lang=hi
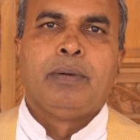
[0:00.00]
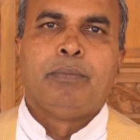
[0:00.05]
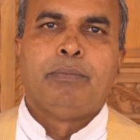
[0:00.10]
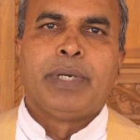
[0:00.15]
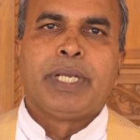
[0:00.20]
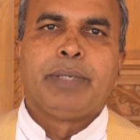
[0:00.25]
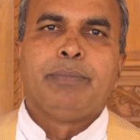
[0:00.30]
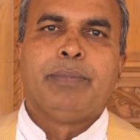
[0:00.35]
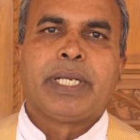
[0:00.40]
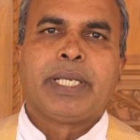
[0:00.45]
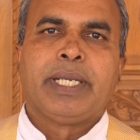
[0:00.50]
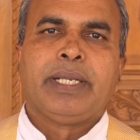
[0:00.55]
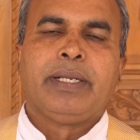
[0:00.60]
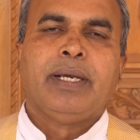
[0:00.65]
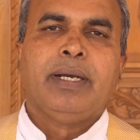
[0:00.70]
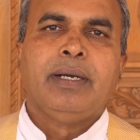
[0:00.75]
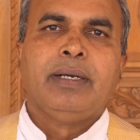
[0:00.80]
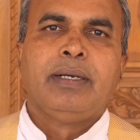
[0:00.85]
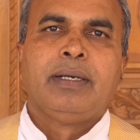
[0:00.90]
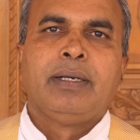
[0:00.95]
मई महीना
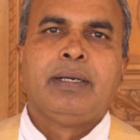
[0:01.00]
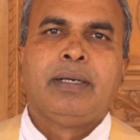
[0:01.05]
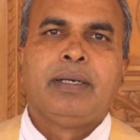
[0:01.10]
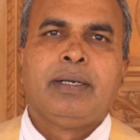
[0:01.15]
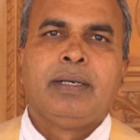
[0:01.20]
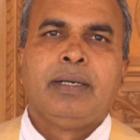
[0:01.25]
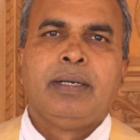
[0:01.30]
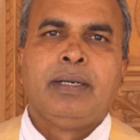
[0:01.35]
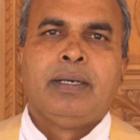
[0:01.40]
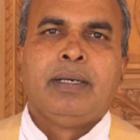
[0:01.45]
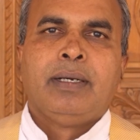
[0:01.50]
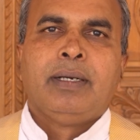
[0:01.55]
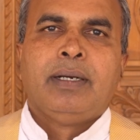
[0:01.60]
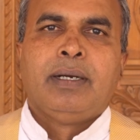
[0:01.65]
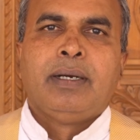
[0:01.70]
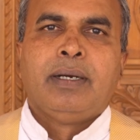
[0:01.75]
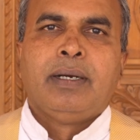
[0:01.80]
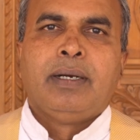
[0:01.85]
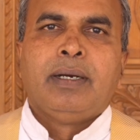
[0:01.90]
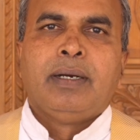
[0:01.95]

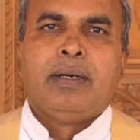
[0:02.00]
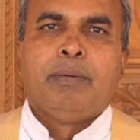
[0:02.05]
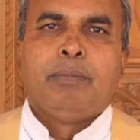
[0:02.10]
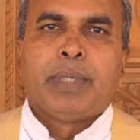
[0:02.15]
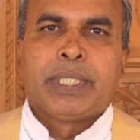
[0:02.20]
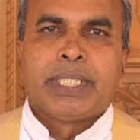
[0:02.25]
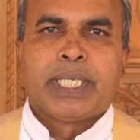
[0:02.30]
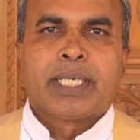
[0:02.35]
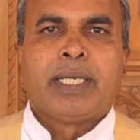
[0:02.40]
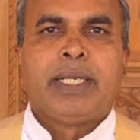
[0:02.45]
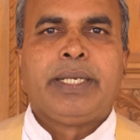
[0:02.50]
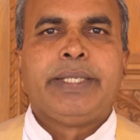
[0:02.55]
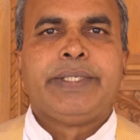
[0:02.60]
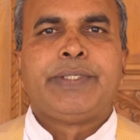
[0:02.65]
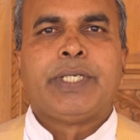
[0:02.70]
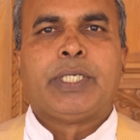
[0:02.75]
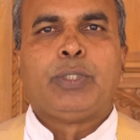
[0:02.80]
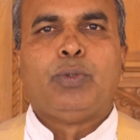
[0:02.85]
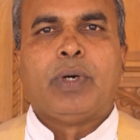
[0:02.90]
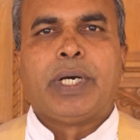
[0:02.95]
मद कलिस
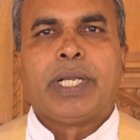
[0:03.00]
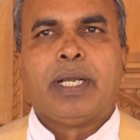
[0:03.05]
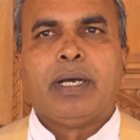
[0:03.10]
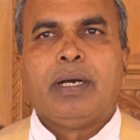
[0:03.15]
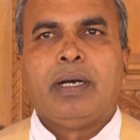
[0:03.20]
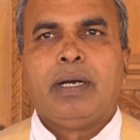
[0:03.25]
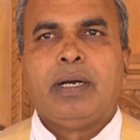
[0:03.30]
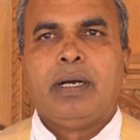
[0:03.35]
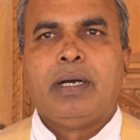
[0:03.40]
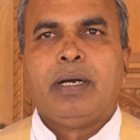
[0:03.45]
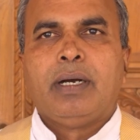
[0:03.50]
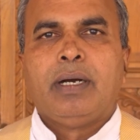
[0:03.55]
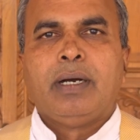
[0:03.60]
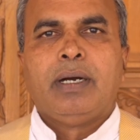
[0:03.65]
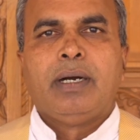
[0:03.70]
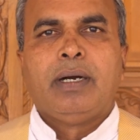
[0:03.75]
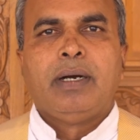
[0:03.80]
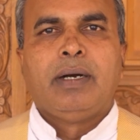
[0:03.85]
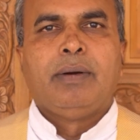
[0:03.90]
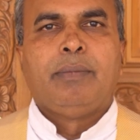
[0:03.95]
द्वारा
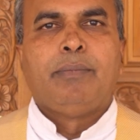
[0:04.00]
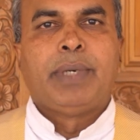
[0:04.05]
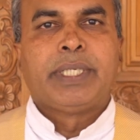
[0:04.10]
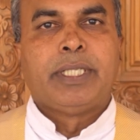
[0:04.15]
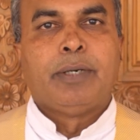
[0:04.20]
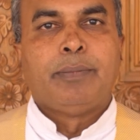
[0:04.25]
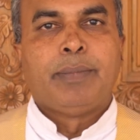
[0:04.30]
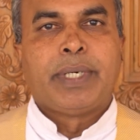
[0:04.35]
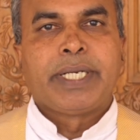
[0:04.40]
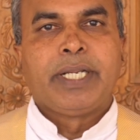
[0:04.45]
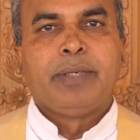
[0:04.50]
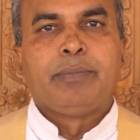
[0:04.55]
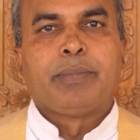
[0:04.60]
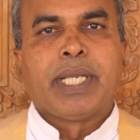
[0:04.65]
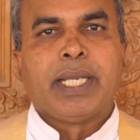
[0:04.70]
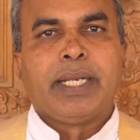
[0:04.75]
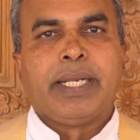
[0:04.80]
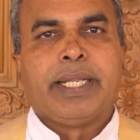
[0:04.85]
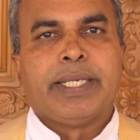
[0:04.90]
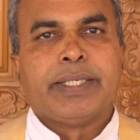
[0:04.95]
मद मरियम
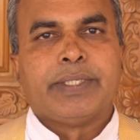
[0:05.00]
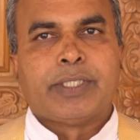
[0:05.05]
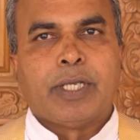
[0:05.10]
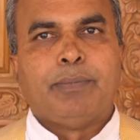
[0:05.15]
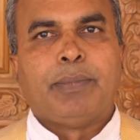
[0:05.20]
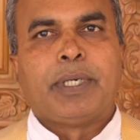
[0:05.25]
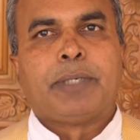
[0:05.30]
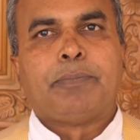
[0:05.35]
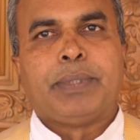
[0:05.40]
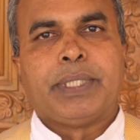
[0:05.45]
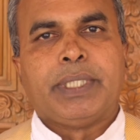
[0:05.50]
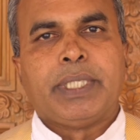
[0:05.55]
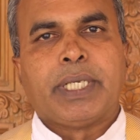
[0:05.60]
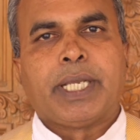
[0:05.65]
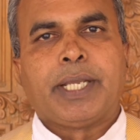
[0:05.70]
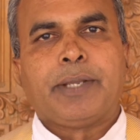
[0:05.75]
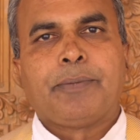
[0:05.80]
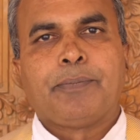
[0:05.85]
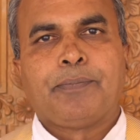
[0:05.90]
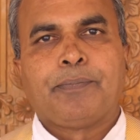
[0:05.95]
के लिए समर्पित है
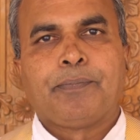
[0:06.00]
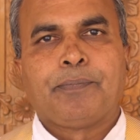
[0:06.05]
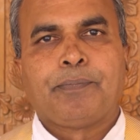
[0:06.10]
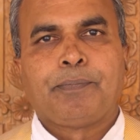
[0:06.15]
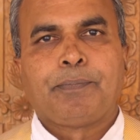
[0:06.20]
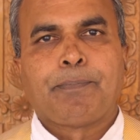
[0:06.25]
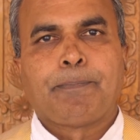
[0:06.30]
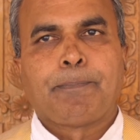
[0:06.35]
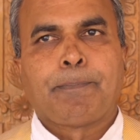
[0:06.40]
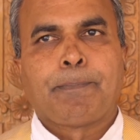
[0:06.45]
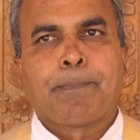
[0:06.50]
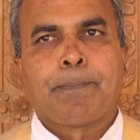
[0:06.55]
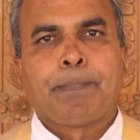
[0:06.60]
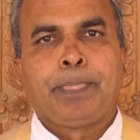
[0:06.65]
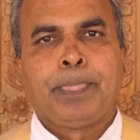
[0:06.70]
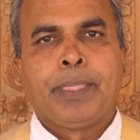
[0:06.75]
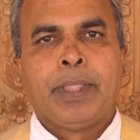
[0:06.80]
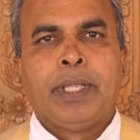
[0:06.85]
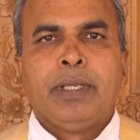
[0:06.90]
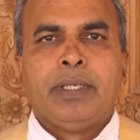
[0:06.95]

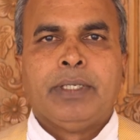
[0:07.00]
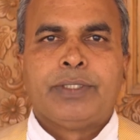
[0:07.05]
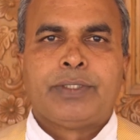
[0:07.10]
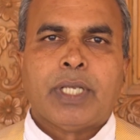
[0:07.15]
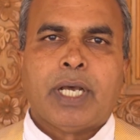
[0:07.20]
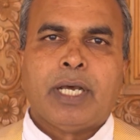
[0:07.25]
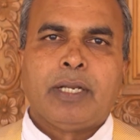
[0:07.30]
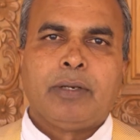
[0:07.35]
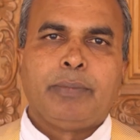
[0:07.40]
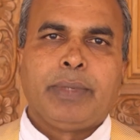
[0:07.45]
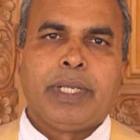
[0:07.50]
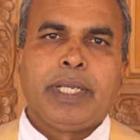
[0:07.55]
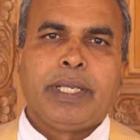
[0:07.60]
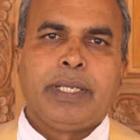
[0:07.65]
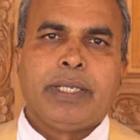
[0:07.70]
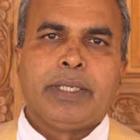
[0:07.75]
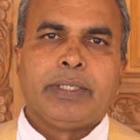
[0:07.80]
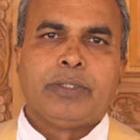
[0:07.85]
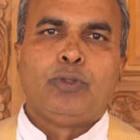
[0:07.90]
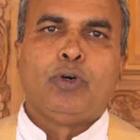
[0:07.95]
साल में
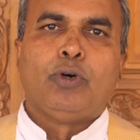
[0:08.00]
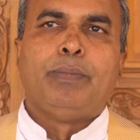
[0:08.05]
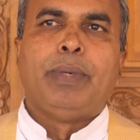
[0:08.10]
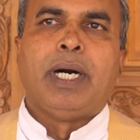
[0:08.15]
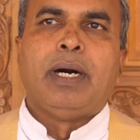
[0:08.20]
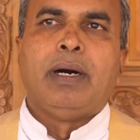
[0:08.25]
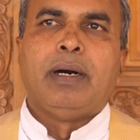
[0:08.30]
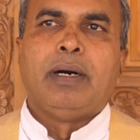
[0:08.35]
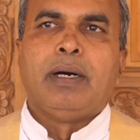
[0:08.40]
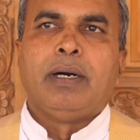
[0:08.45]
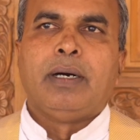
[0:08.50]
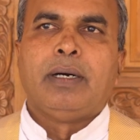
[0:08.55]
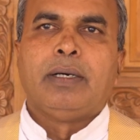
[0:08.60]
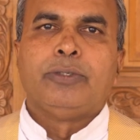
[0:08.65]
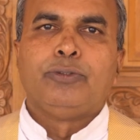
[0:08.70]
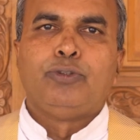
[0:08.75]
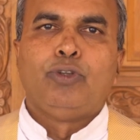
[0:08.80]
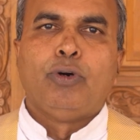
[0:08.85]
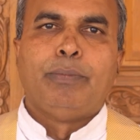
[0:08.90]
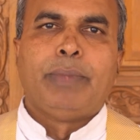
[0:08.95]
दो बार
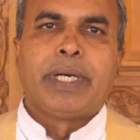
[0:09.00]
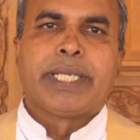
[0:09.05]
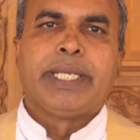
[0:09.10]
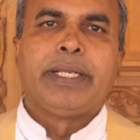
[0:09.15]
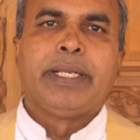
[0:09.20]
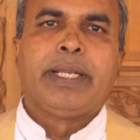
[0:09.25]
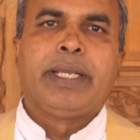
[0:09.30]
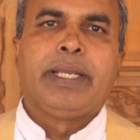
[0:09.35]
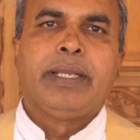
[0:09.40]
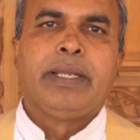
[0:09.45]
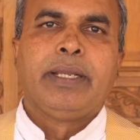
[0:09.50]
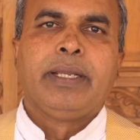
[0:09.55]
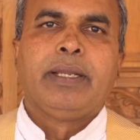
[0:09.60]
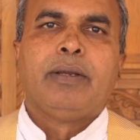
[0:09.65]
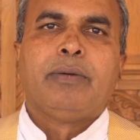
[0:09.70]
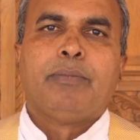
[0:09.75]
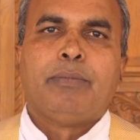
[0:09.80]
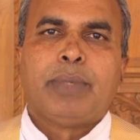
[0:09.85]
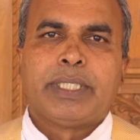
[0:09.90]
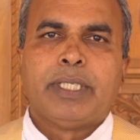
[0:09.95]
दो महीने
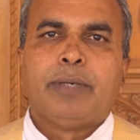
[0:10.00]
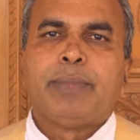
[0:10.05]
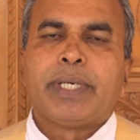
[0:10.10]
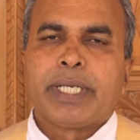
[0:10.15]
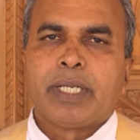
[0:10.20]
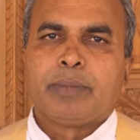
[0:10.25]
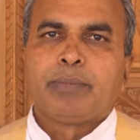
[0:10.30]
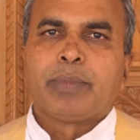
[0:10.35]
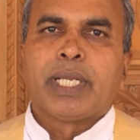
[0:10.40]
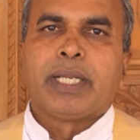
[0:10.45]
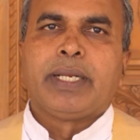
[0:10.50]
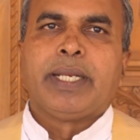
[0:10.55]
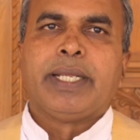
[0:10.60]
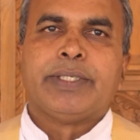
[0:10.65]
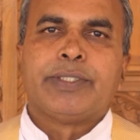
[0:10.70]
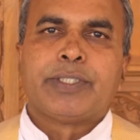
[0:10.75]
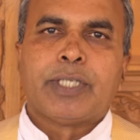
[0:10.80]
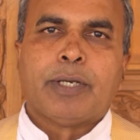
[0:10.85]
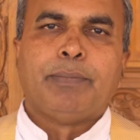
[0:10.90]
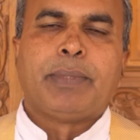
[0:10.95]
मद मरियम के लिए
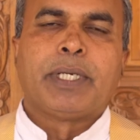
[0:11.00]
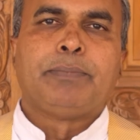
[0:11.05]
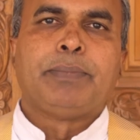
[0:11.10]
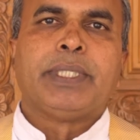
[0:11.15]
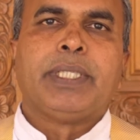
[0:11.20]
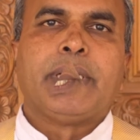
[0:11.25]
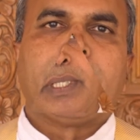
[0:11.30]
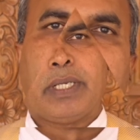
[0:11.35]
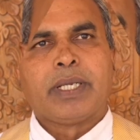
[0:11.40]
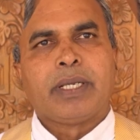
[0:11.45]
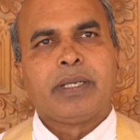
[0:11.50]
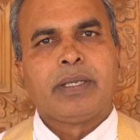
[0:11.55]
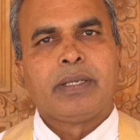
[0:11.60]
समर्पित है